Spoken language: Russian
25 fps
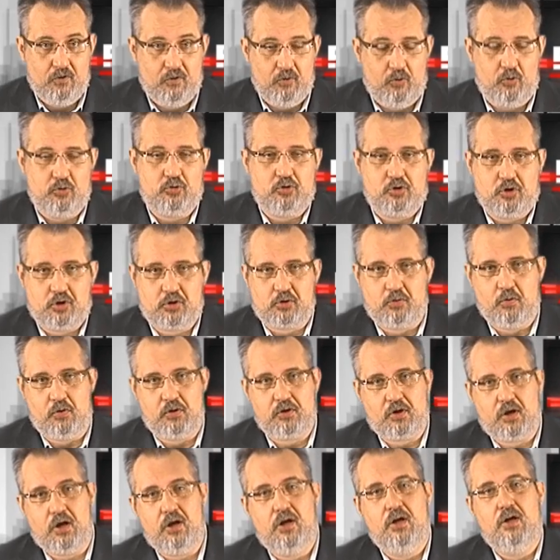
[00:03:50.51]
Он же
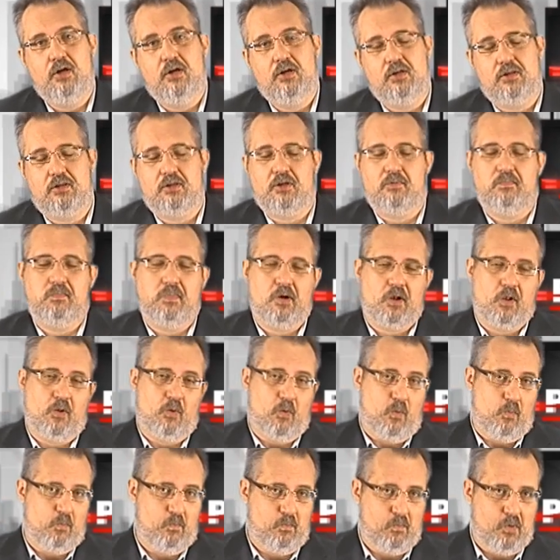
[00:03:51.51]
только
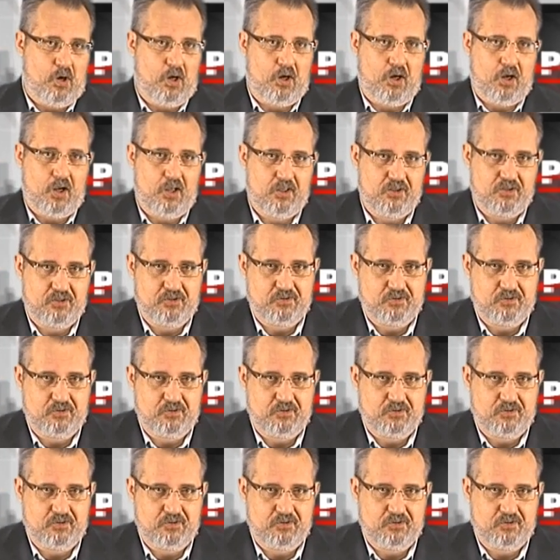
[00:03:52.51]
топором махать